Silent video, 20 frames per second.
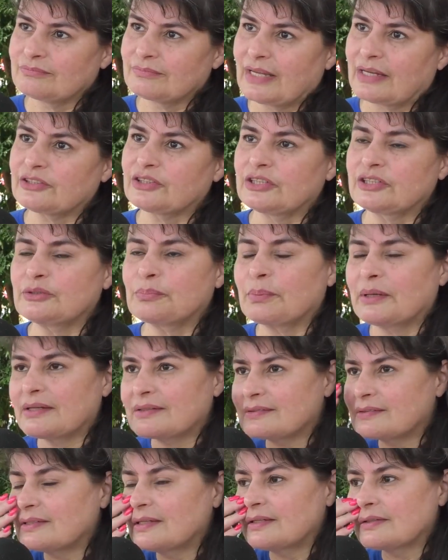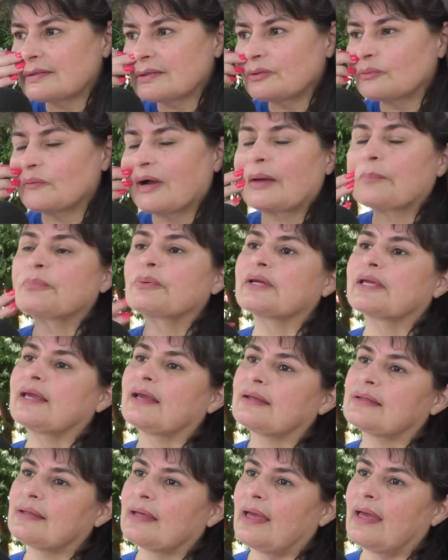A gente precisa, não é porque
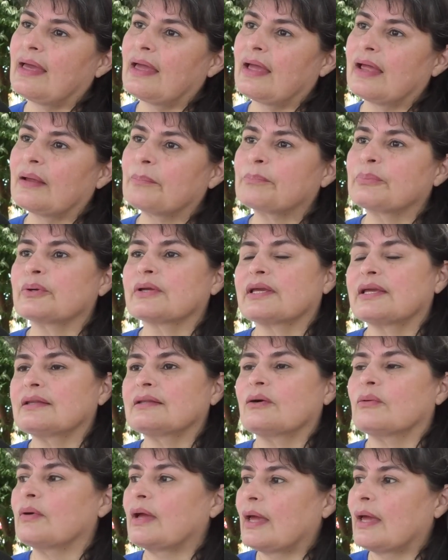quer, é porque não,